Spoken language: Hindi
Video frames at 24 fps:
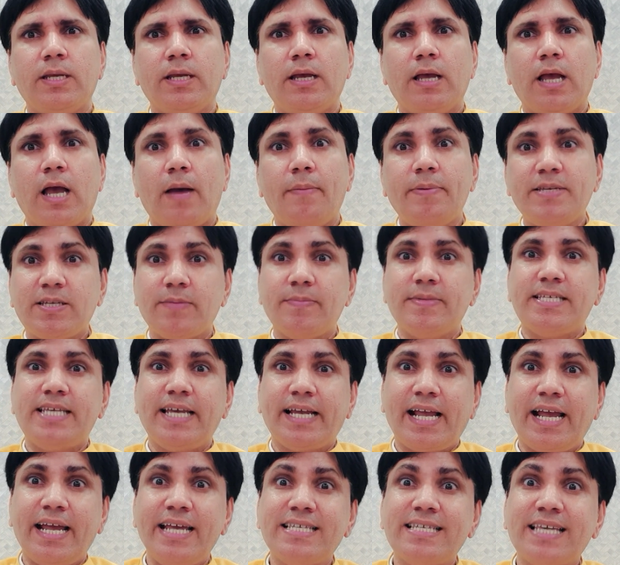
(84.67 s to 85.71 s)
अभी समस्या
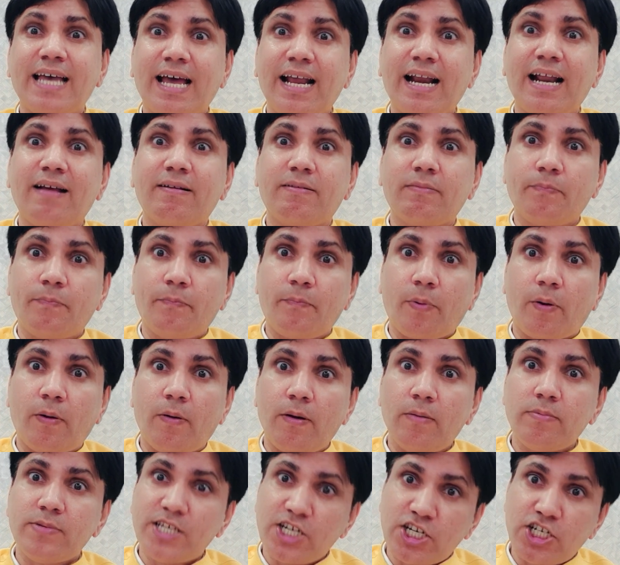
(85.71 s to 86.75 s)
क्या है सारा
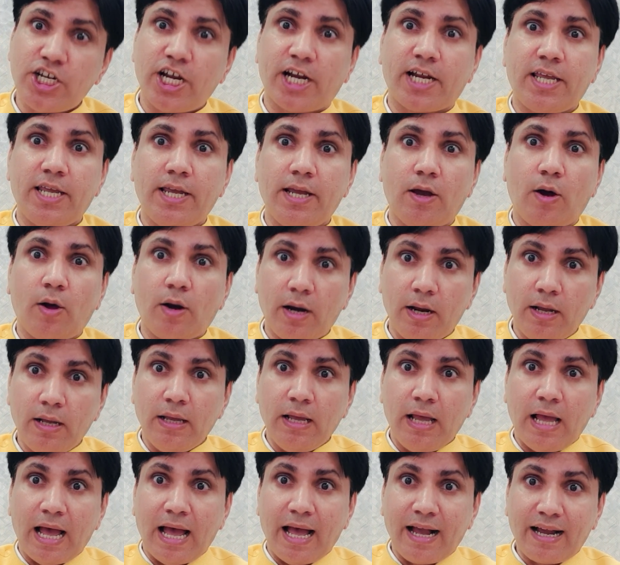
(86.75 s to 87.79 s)
प्रॉब्लम शिक्षा की है और
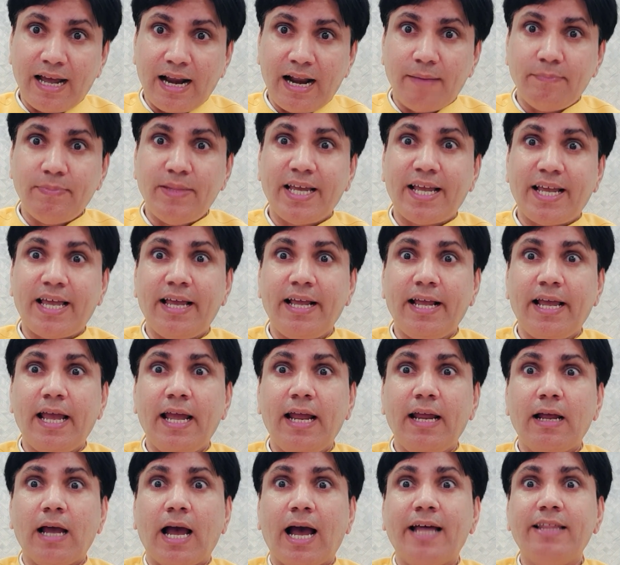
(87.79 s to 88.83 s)
अगर आप देखेंगे
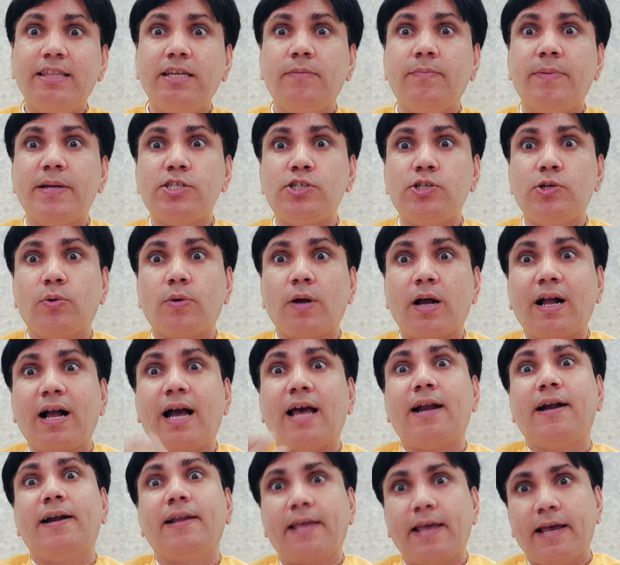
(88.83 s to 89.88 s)
अधिक बच्चों का
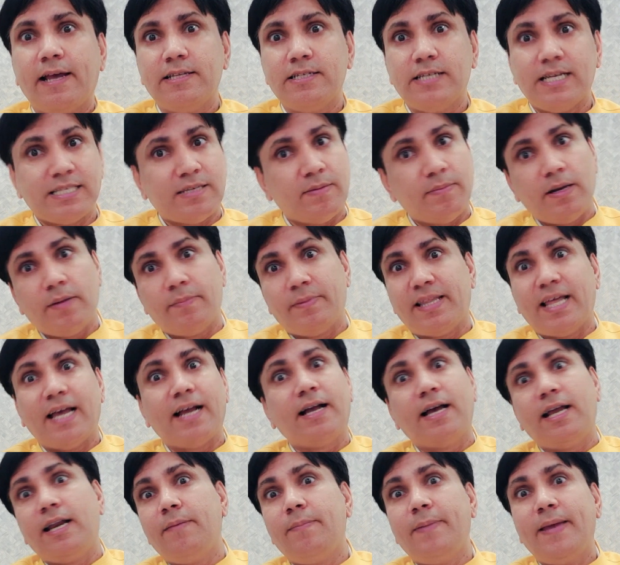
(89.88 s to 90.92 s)
कारण क्या है जैसे मैंने बताया
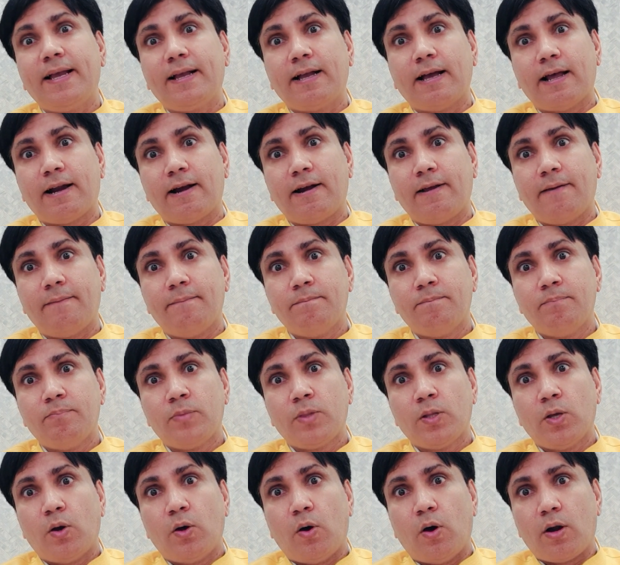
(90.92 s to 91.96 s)
गरीबी एक कारण है
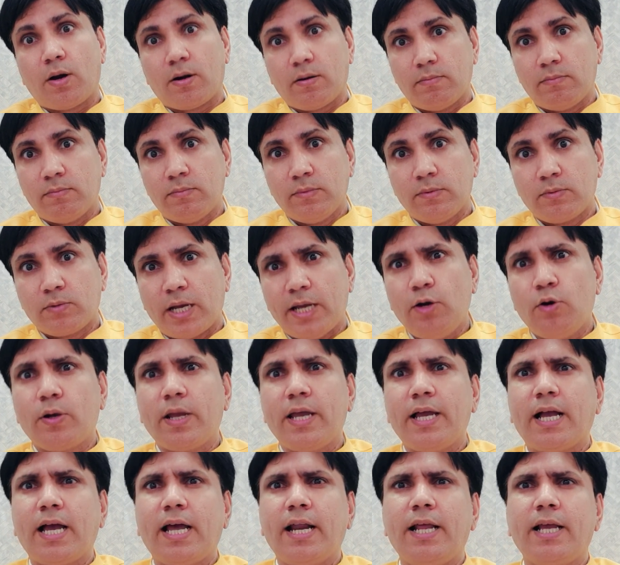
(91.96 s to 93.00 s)
और कई लोग
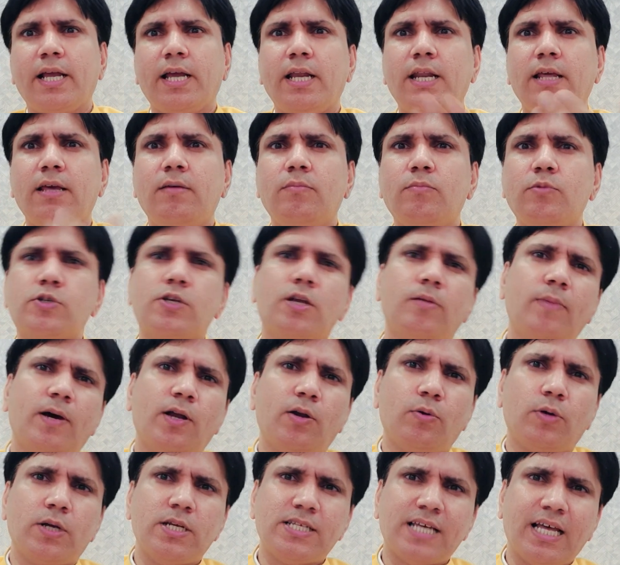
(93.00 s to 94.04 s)
ये कह रहे हैं कि नहीं
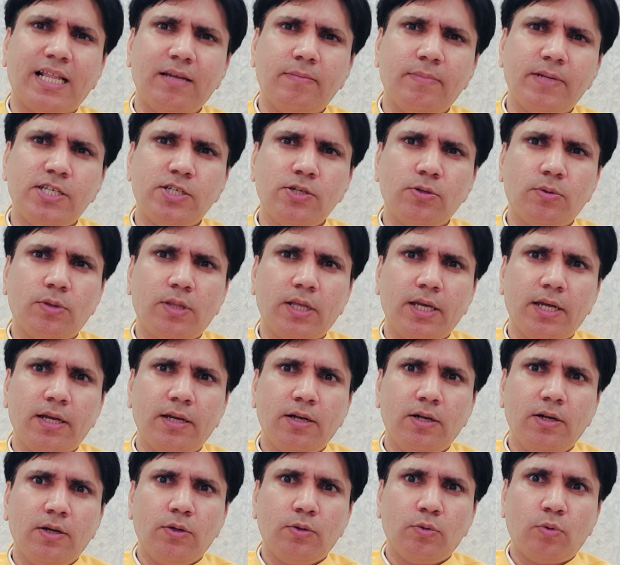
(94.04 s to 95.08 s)
मुसलमानों के ज़्यादा बच्चे होते हैं
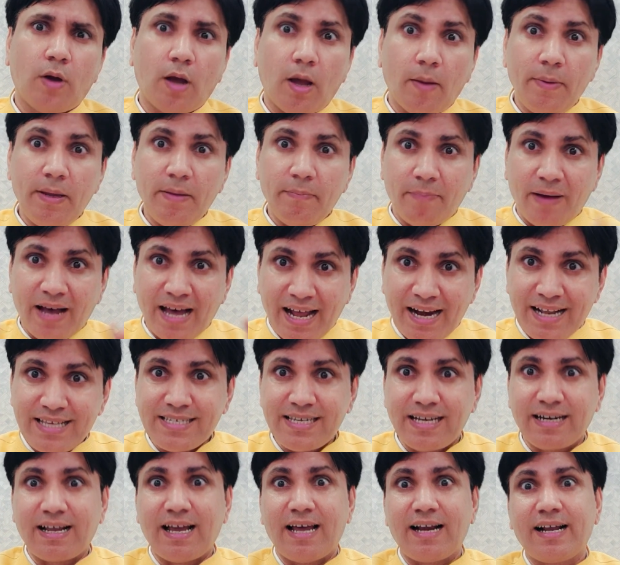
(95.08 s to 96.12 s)
तो अभी भारत
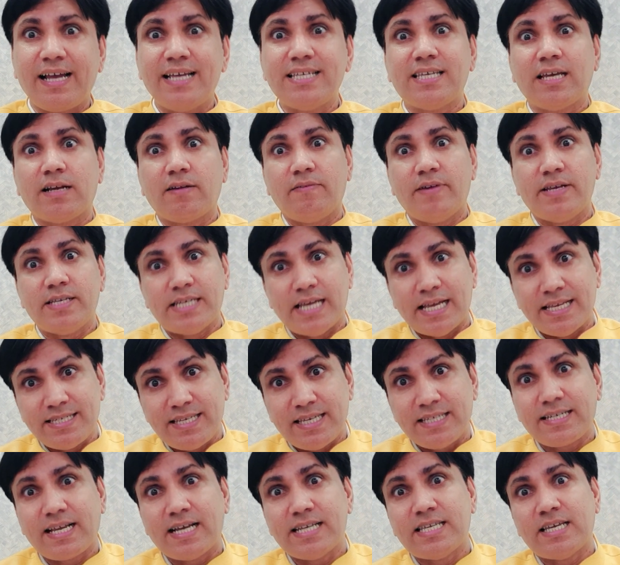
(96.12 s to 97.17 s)
सरकार का सर्वे
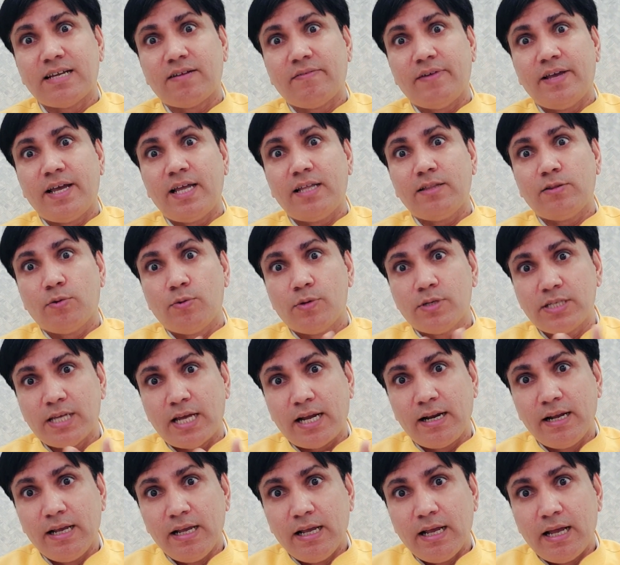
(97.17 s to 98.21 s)
सेंसस का सर्वे
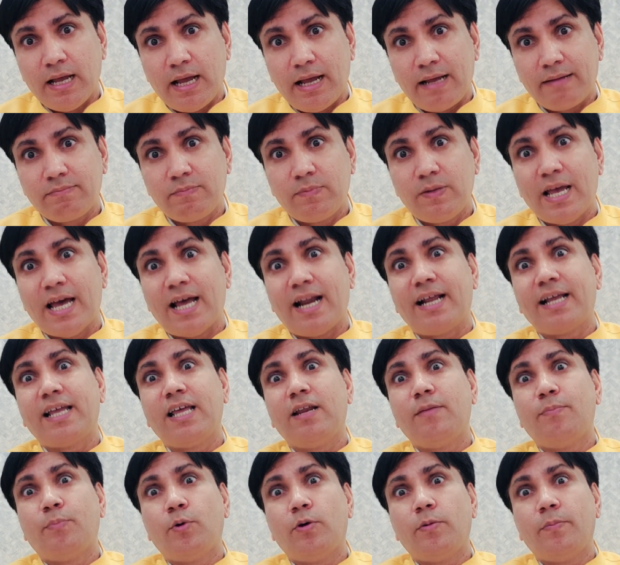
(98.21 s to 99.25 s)
2011 की
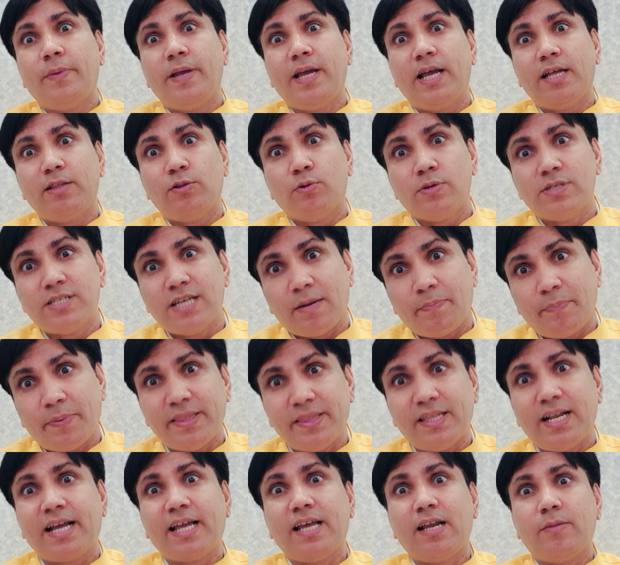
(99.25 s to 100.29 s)
रिपोर्ट भी है
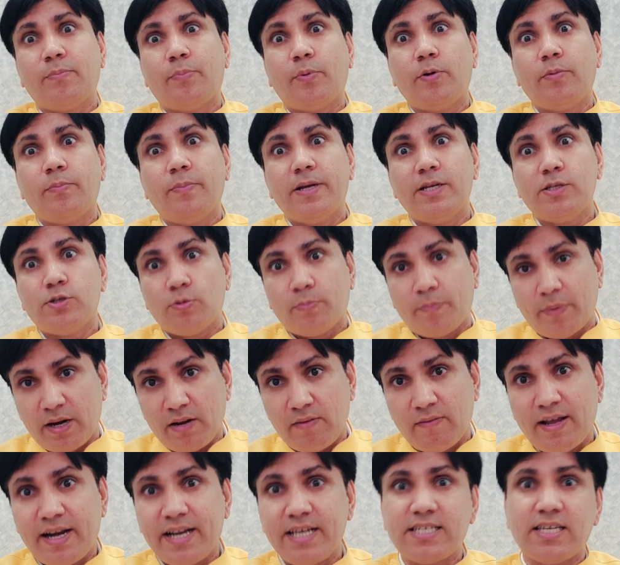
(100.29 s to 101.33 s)
2015 की रिपोर्ट भी है जो
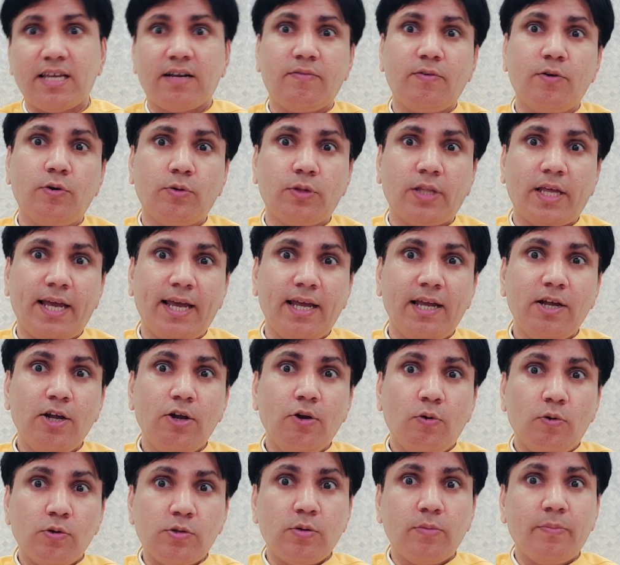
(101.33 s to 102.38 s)
पारिवारिक सर्वे होता है
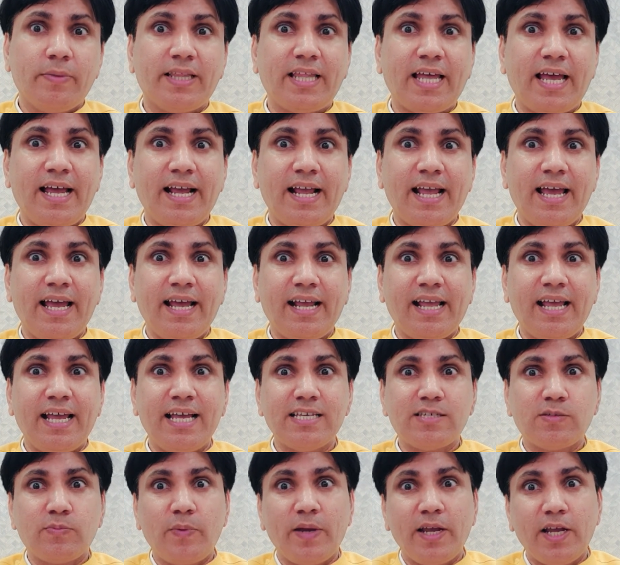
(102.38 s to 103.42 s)
उसमें बताया गया है कि
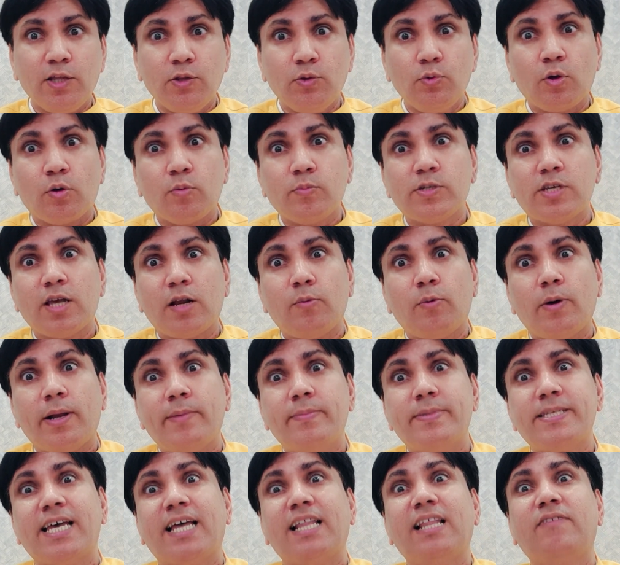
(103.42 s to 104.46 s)
इसमें हिंदू और मुसलमानों
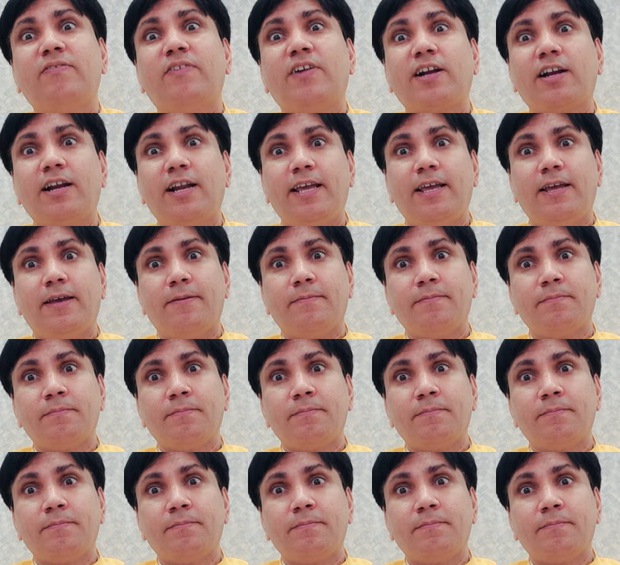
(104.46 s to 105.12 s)
में ज़्यादा फर्क नहीं है